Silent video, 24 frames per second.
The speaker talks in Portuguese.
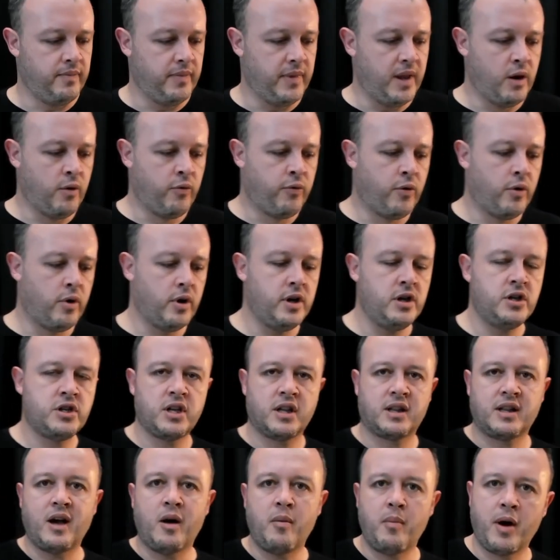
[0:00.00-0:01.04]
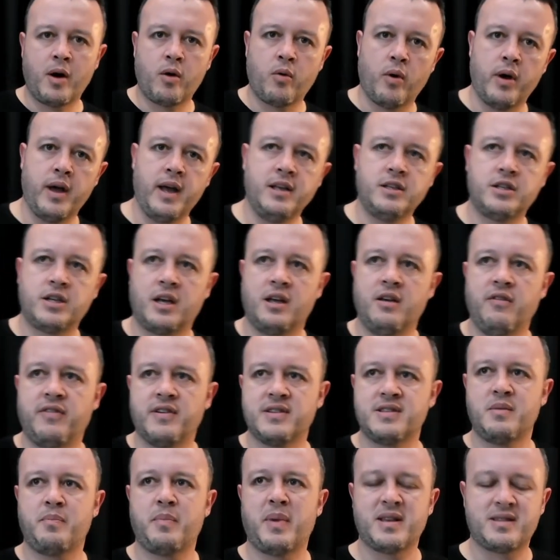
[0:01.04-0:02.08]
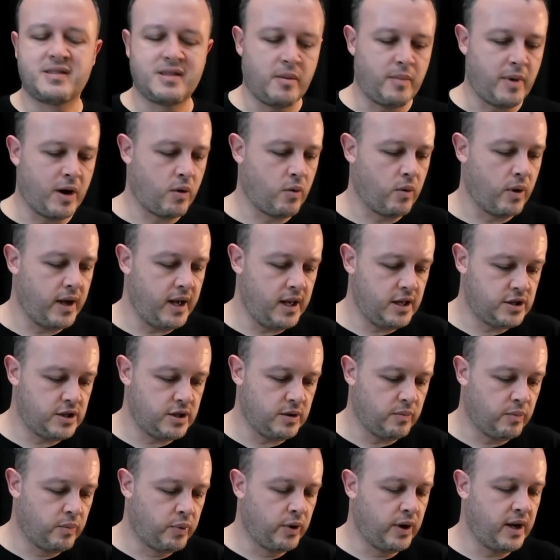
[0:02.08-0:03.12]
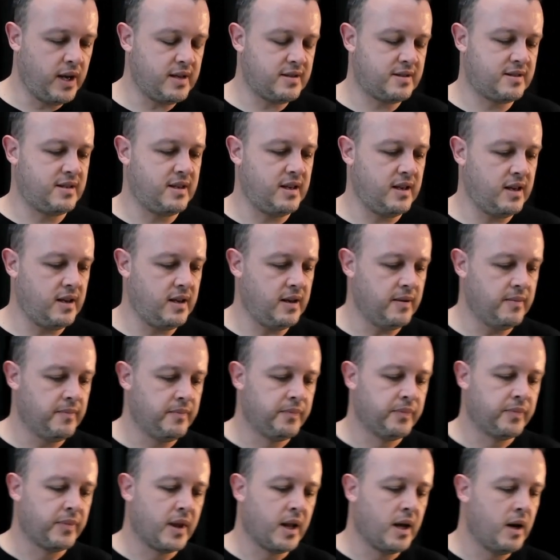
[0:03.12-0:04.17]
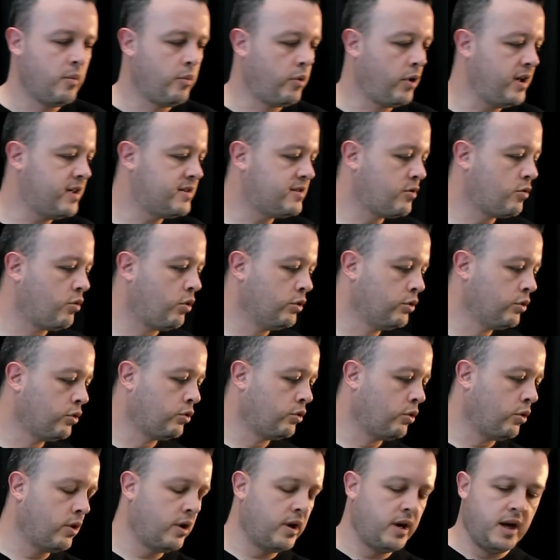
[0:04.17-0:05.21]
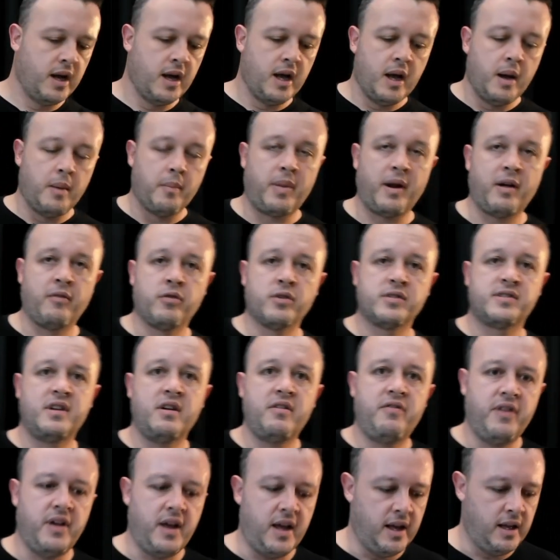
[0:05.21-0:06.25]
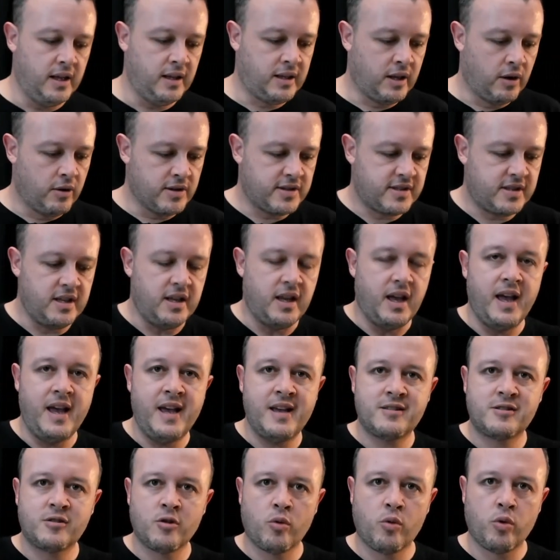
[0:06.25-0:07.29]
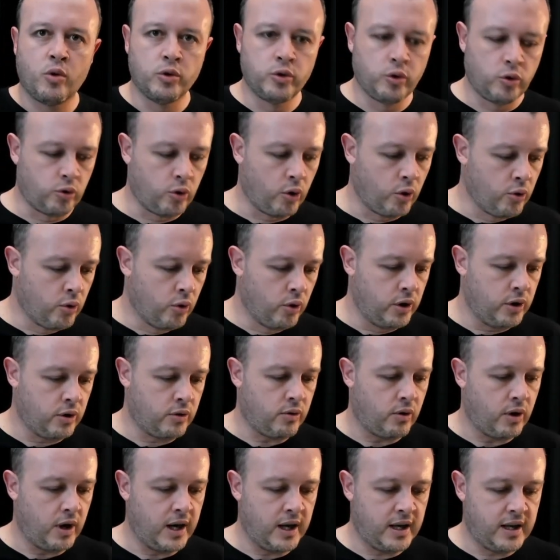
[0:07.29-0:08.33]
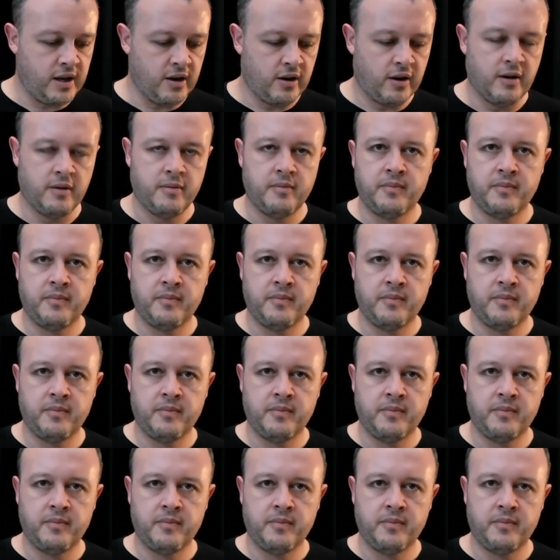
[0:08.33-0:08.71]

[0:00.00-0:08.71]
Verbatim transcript: Eu vou injetar uma corrente aqui, fazer passar uma corrente por esse, por esse condutor para você ver. Então assim, esse é um condutor único. Olha aqui, ó.